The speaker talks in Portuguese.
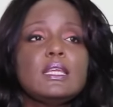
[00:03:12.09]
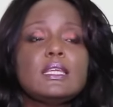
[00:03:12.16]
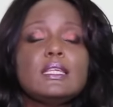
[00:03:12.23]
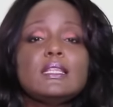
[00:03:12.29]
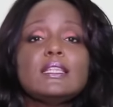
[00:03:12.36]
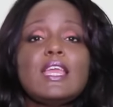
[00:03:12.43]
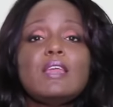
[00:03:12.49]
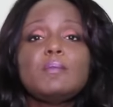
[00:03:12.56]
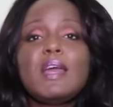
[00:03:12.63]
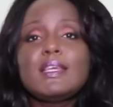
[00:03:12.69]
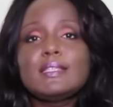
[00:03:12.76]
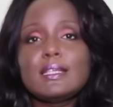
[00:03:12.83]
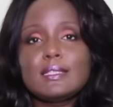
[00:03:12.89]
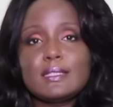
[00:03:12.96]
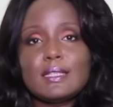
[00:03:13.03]
que têm
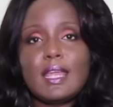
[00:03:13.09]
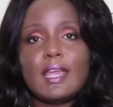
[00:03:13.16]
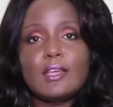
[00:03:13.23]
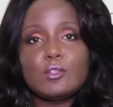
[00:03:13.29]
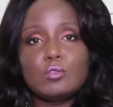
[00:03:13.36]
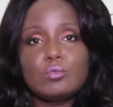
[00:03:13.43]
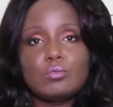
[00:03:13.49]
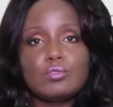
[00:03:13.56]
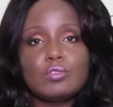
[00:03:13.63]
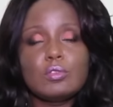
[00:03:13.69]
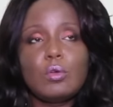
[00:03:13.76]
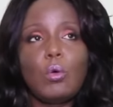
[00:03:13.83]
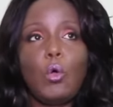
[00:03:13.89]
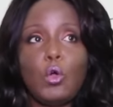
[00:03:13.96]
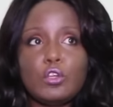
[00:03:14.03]
mais
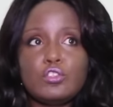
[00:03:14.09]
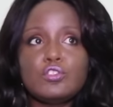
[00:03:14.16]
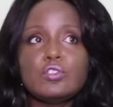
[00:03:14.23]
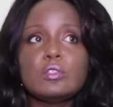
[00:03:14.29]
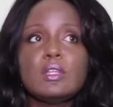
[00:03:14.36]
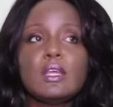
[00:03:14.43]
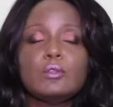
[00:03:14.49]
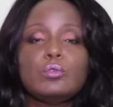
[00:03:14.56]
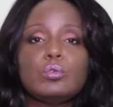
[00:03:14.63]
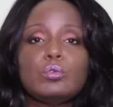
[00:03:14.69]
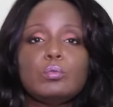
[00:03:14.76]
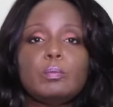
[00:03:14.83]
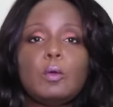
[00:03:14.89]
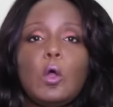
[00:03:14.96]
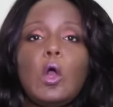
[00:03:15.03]
acessos hoje dentro
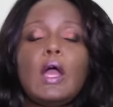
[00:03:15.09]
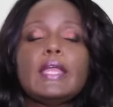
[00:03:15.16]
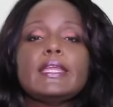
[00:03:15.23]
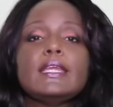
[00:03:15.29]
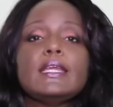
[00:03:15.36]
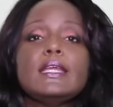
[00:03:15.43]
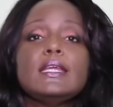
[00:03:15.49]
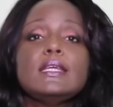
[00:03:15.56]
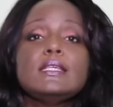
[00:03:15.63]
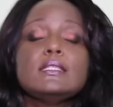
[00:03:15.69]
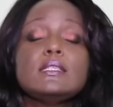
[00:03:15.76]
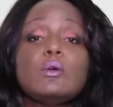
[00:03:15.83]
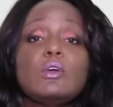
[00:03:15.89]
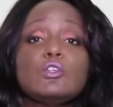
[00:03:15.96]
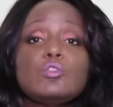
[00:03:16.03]
do blog,
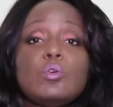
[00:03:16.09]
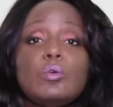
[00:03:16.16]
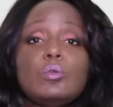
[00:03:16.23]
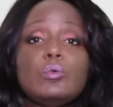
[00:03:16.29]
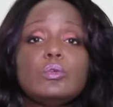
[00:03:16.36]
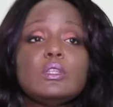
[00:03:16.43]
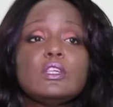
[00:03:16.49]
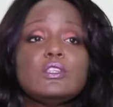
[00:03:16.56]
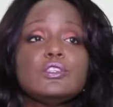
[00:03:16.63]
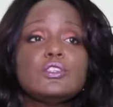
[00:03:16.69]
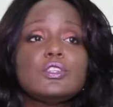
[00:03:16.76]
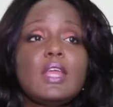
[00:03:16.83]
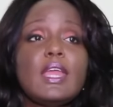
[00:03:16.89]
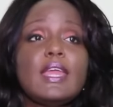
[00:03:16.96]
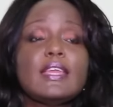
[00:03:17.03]
são as
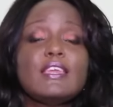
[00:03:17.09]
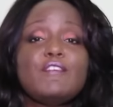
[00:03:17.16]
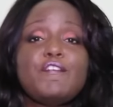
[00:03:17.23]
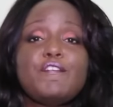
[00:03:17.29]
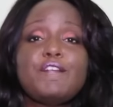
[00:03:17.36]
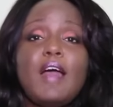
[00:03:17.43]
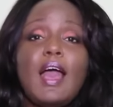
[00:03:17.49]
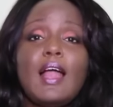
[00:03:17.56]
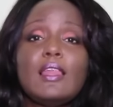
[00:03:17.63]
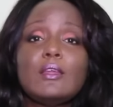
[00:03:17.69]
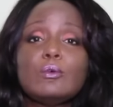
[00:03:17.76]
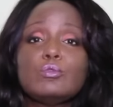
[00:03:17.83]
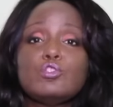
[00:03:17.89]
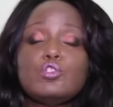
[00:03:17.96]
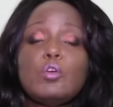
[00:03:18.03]
colunas é, que
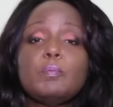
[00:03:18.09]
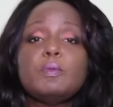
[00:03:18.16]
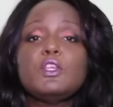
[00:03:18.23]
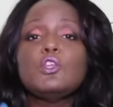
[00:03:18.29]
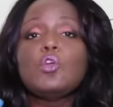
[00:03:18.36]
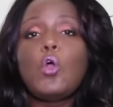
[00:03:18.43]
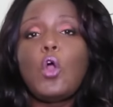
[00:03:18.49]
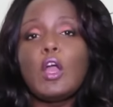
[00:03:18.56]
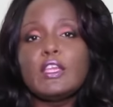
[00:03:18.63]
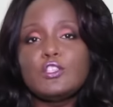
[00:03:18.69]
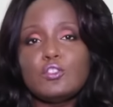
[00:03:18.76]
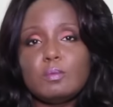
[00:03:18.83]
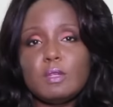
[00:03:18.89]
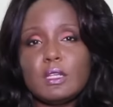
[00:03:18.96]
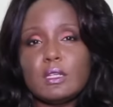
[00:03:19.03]
falam de
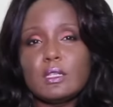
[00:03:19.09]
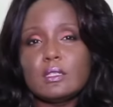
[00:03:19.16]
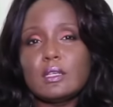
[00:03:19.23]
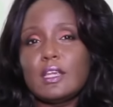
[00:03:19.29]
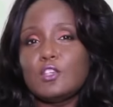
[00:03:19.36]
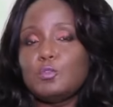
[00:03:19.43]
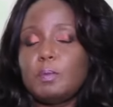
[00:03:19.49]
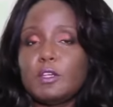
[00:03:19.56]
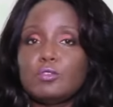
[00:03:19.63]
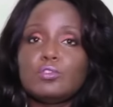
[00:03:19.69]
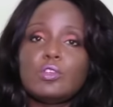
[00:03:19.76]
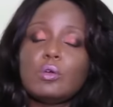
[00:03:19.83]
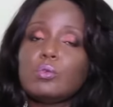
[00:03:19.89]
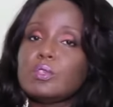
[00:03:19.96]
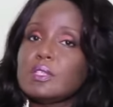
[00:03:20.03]
opiniões minhas a respeito
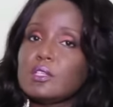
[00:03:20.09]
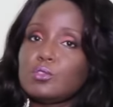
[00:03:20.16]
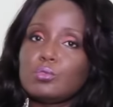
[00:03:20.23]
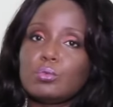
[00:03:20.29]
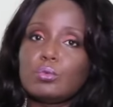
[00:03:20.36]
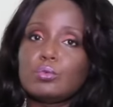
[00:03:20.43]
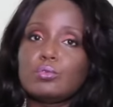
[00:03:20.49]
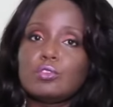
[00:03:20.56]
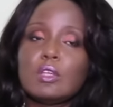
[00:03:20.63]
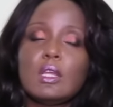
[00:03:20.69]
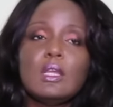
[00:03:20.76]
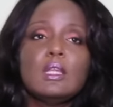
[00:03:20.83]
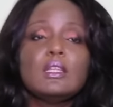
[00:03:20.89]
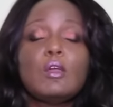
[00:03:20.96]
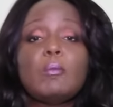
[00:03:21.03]
de alguns assuntos.
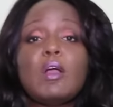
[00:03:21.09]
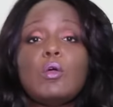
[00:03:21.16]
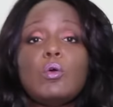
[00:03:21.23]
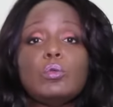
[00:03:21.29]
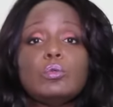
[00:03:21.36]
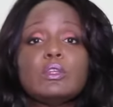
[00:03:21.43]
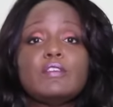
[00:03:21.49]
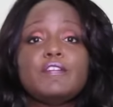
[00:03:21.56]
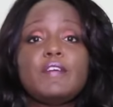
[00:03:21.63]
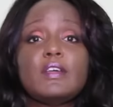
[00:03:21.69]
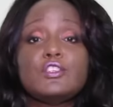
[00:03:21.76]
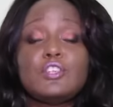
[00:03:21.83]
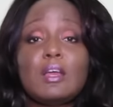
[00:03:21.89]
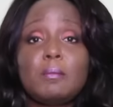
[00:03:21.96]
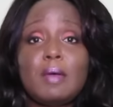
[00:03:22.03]
Tem uma coluna
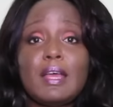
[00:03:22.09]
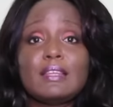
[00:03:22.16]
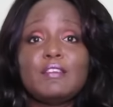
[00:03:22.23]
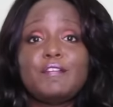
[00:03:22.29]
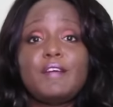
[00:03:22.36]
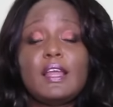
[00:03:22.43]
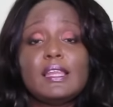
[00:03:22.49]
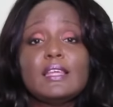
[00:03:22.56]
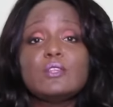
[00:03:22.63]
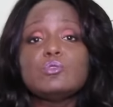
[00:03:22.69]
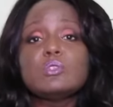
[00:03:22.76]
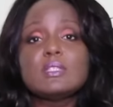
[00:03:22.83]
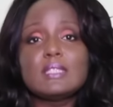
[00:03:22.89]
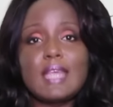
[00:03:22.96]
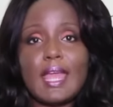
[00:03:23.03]
fa chamada
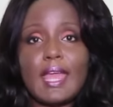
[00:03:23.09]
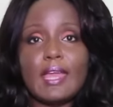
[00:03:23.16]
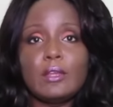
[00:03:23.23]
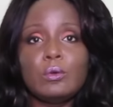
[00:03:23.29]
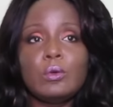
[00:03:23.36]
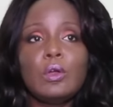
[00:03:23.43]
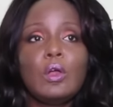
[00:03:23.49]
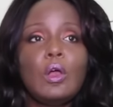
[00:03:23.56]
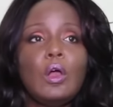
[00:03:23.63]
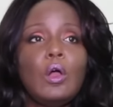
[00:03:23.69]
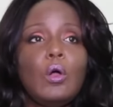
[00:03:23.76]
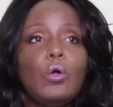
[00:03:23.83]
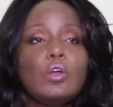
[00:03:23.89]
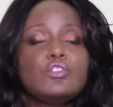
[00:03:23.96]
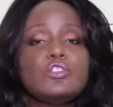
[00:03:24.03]
Falando Sério,
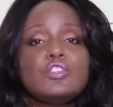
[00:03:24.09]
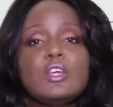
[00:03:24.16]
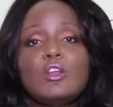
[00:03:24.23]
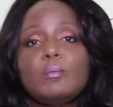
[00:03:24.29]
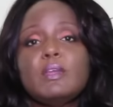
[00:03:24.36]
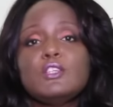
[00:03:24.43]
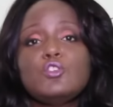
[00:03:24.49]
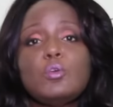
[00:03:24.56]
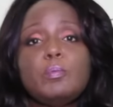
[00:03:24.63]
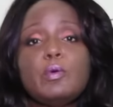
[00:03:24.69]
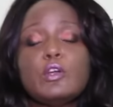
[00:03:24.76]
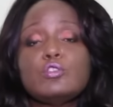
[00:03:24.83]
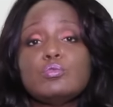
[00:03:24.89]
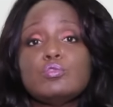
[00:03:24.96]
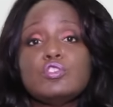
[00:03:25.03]
onde geralmente eu
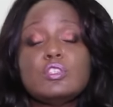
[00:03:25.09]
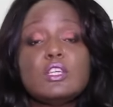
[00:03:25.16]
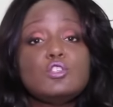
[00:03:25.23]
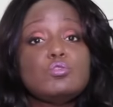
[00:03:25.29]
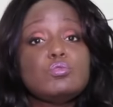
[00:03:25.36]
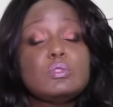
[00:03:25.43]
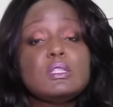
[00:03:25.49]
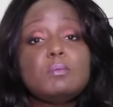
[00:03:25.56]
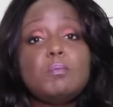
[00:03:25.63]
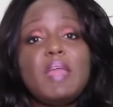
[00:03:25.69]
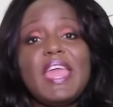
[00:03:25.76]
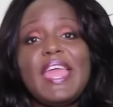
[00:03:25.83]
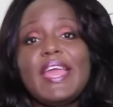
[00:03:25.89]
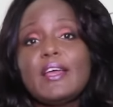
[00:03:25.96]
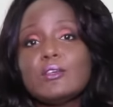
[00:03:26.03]
posto uns textos
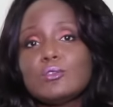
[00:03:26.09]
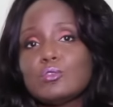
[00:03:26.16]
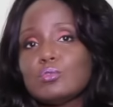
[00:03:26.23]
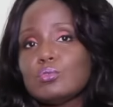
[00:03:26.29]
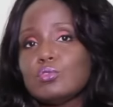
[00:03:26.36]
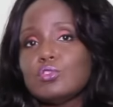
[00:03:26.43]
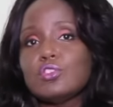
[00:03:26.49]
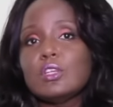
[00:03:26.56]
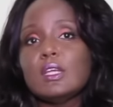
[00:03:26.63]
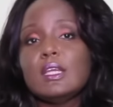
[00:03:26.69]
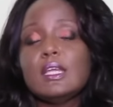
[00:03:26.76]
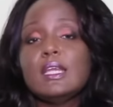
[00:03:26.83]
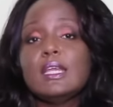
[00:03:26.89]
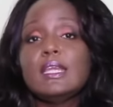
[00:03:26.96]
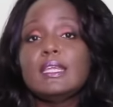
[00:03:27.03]
imensos
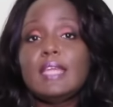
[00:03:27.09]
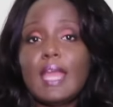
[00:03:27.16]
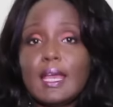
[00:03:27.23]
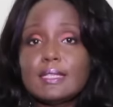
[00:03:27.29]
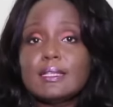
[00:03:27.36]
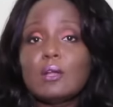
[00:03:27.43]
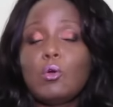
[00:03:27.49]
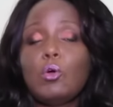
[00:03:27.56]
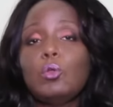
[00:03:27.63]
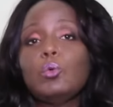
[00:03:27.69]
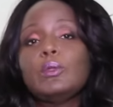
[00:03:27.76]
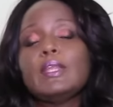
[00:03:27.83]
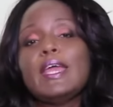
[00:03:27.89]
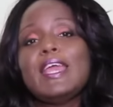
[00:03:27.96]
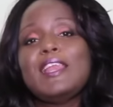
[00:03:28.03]
e essa
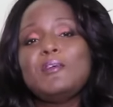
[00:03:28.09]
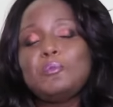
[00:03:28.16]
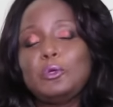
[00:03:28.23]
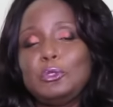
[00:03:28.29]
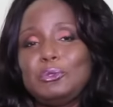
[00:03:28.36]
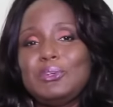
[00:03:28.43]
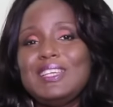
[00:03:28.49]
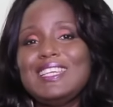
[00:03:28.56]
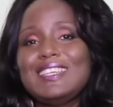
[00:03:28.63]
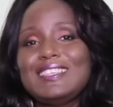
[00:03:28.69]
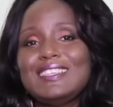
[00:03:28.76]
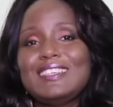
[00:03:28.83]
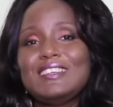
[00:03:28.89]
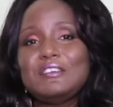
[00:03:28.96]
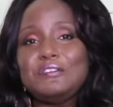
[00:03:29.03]
coluna ela é muito
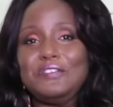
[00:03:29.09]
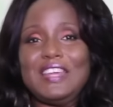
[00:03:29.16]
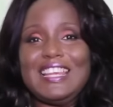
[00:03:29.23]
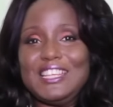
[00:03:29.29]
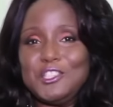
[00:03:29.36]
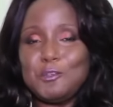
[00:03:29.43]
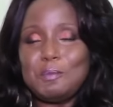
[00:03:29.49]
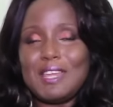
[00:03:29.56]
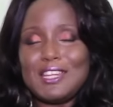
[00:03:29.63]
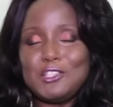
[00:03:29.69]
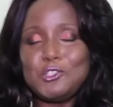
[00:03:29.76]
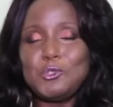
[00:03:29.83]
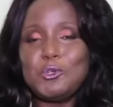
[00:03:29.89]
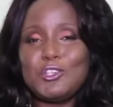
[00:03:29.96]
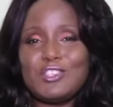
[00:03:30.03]
lida.
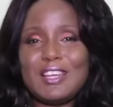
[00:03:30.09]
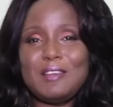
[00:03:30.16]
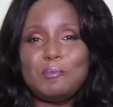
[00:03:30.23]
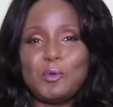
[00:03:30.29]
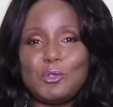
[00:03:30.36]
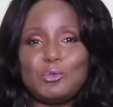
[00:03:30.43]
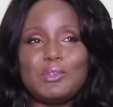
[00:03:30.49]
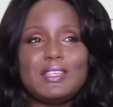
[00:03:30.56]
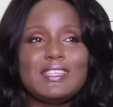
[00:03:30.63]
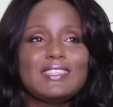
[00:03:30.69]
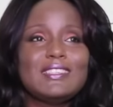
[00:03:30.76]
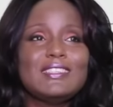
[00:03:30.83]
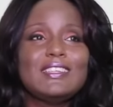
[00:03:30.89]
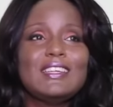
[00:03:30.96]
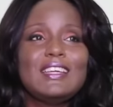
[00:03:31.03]
Felizmente hoje ela é muito
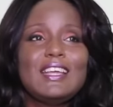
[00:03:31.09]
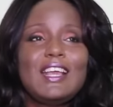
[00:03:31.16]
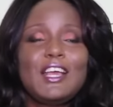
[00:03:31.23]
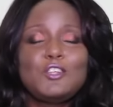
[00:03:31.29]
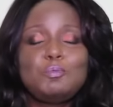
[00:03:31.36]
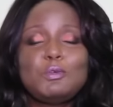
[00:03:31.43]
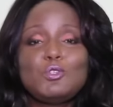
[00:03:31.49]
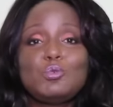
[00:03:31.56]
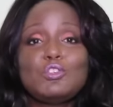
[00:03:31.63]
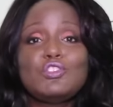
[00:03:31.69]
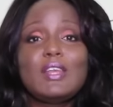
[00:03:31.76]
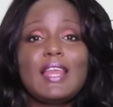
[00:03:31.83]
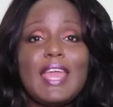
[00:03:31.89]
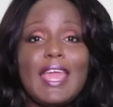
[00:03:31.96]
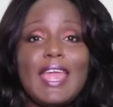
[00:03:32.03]
lida. As
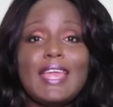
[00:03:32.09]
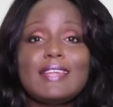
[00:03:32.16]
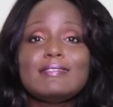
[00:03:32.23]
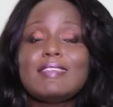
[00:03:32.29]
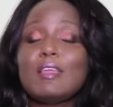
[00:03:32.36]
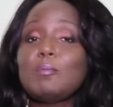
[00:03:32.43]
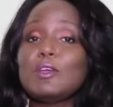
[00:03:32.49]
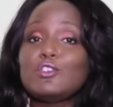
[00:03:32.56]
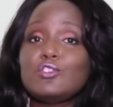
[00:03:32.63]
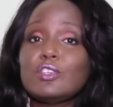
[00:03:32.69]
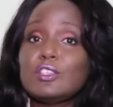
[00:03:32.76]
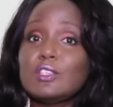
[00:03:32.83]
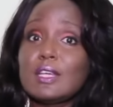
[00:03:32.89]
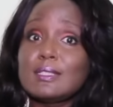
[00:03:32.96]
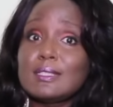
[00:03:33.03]
pessoas leem, têm
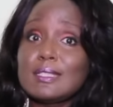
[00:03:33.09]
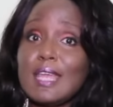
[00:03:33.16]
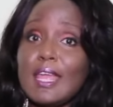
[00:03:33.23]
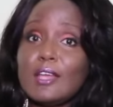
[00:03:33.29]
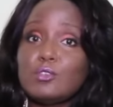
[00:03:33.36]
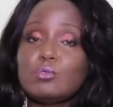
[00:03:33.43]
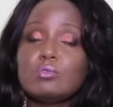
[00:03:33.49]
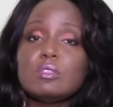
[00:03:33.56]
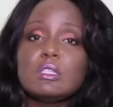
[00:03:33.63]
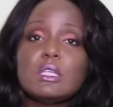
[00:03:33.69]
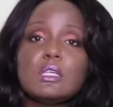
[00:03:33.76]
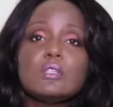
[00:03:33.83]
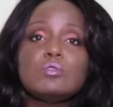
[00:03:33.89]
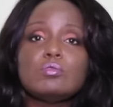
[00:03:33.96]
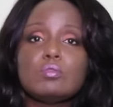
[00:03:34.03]
bastante acessos
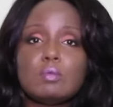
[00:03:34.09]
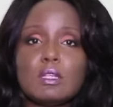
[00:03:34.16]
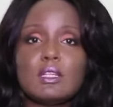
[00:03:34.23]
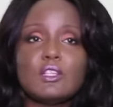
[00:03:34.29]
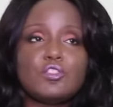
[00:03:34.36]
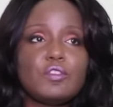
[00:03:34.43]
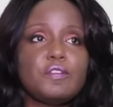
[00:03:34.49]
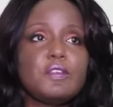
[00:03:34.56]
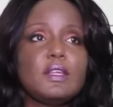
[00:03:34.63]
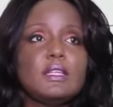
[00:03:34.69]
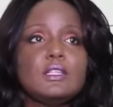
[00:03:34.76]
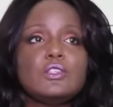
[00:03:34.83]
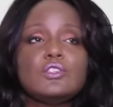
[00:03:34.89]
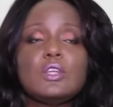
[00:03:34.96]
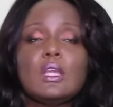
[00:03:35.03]
e isso me deixa
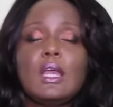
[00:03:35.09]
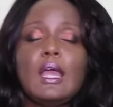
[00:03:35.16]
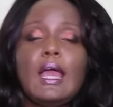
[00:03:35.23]
feliz.